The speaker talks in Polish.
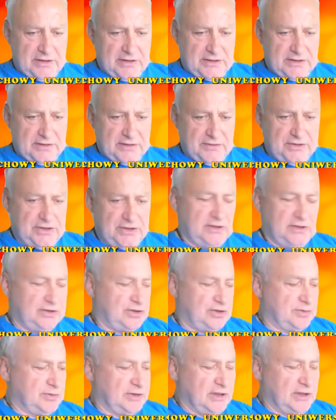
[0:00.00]
co
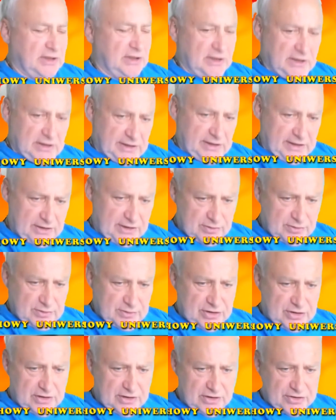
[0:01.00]
widzieliśmy. Także
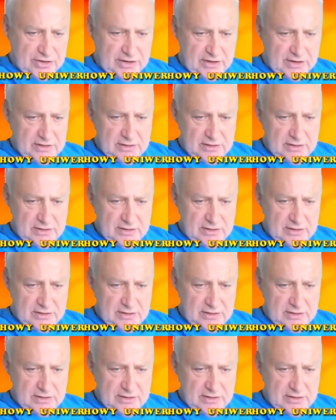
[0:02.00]
myślę, że